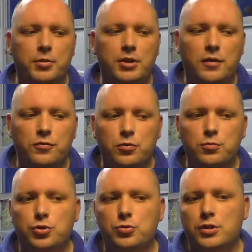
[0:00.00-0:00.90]
беда в
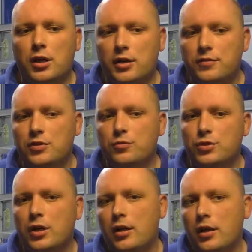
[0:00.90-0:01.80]
том, что, скорее всего,
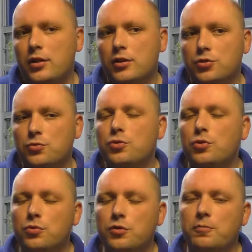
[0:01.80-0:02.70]
скалярии начнут
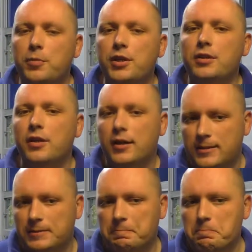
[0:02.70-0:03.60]
неонов
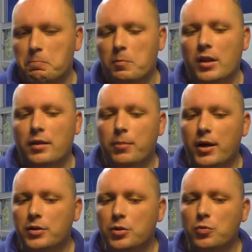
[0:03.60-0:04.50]
поедать. И
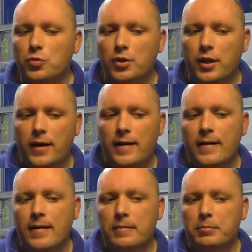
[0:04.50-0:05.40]
поэтому для
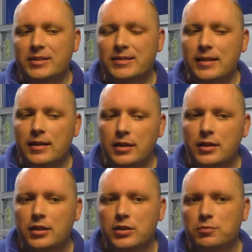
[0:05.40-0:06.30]

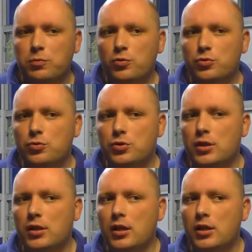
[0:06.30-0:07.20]
подселения
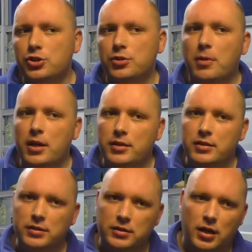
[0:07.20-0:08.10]
используются или же
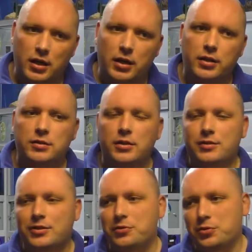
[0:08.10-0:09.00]
маленькие скалярии
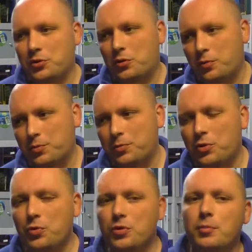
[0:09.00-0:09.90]
сажаются к
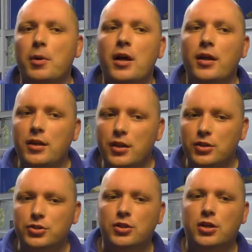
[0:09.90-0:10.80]
крупным неонам,
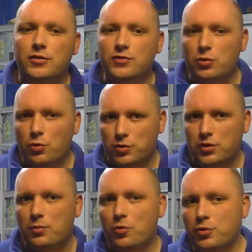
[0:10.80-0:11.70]
или же к
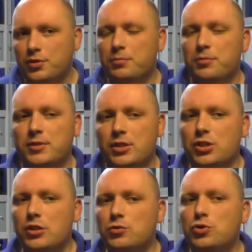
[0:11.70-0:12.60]
взрослым особям
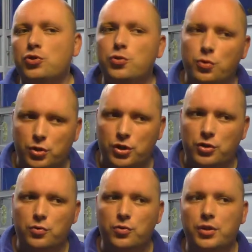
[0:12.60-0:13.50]
сажаются черные
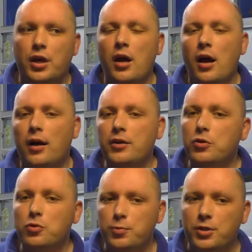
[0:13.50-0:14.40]
неоны. Они
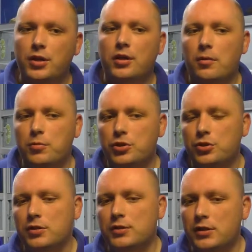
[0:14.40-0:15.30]
крупнее
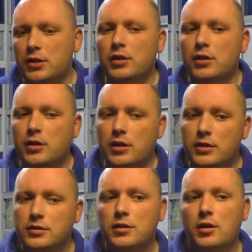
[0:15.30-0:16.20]
обычных синих и
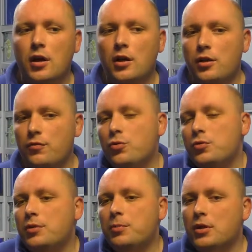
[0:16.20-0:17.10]
красных и в
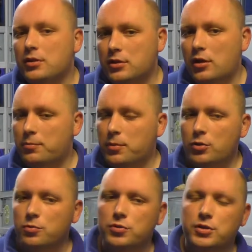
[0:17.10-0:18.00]
рот не пролезают,
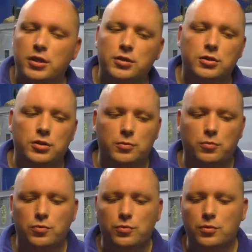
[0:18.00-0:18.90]
поэтому съедены не
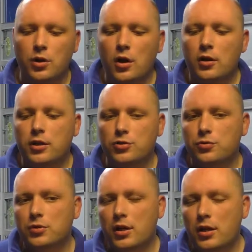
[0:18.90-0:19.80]
будут. Так
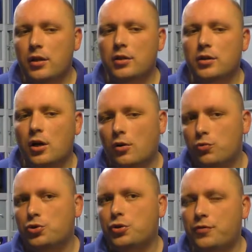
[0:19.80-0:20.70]
что скалярии – это
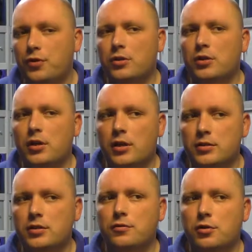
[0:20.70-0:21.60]
хорошая, эффектная,
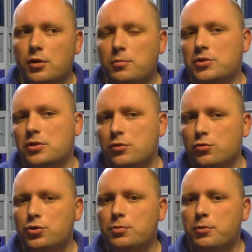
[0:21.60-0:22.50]
красивая рыба со
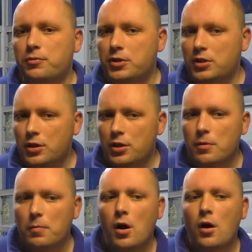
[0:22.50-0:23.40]
сложным
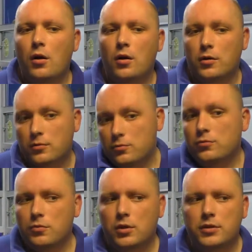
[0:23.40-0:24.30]
поведением а,
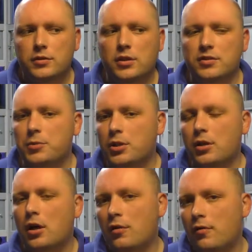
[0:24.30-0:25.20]
ну, для
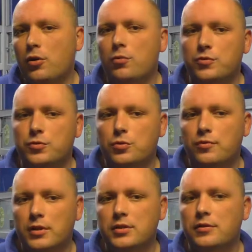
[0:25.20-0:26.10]
соразмерных аквариумов
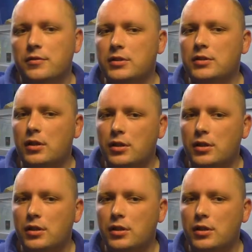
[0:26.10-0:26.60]
120-200